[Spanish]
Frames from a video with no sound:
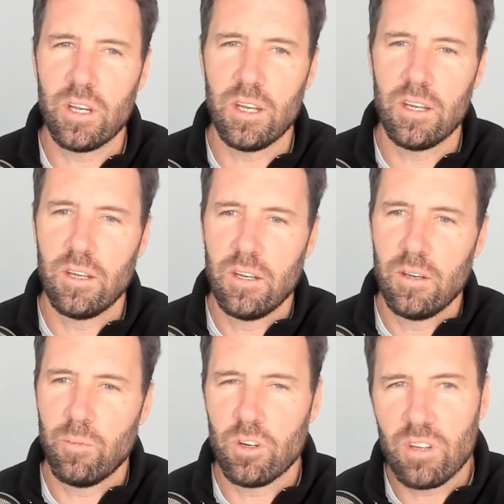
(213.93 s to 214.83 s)
Eh,
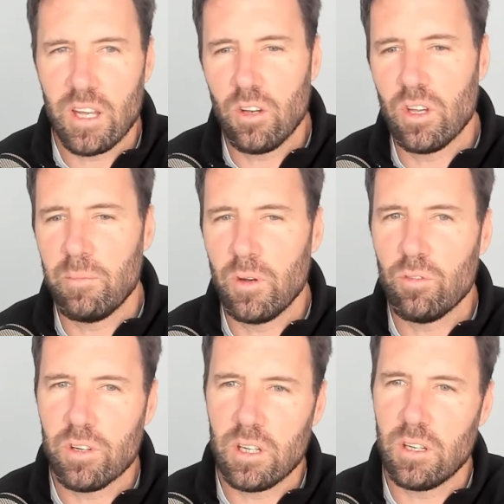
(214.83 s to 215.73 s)
bueno, ya lo de Perú
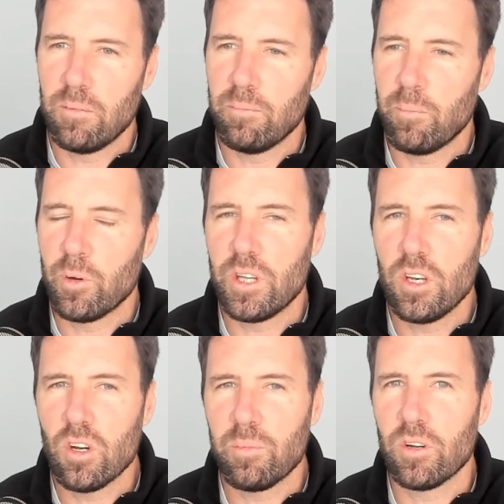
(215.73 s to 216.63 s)
fue posterior,